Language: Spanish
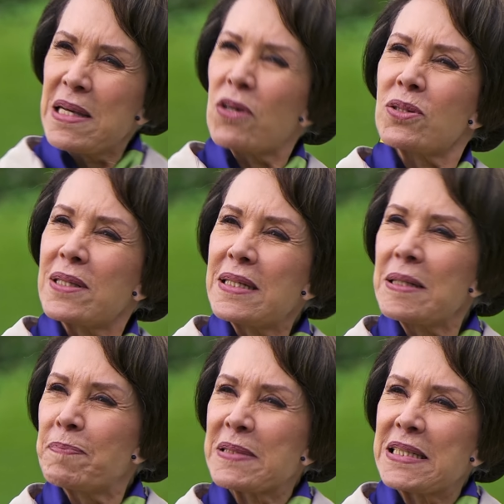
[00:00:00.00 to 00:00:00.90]
mi hijo te
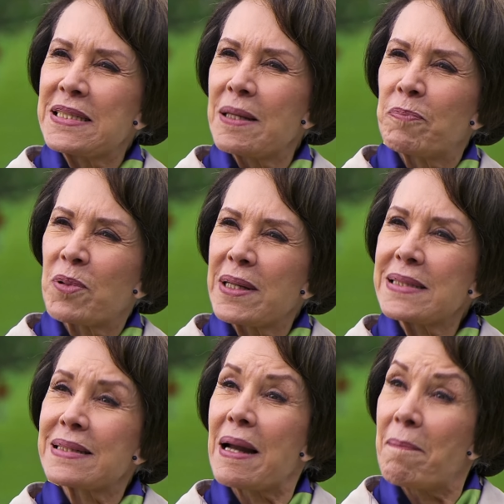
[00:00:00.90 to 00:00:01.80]
tiene paciencia porque
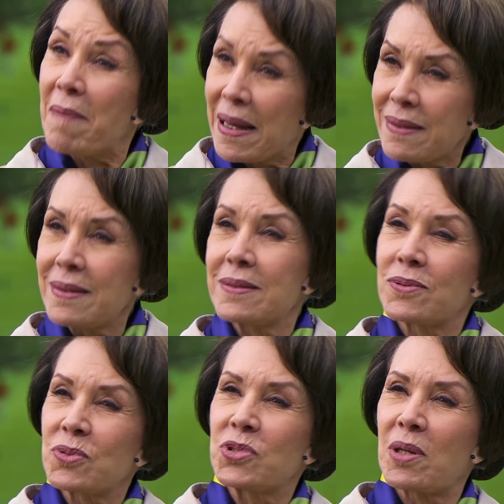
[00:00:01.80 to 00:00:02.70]
eres la madre de
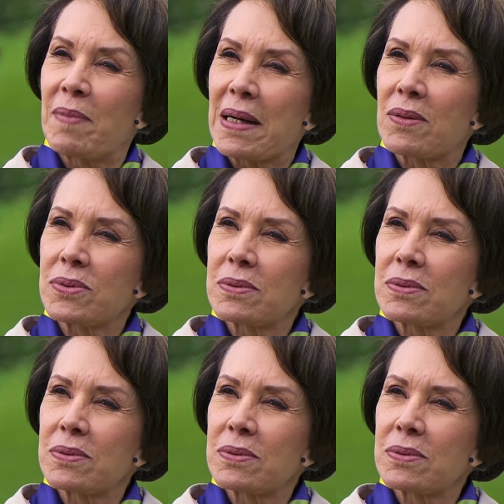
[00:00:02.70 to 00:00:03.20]
ESOS chamacos.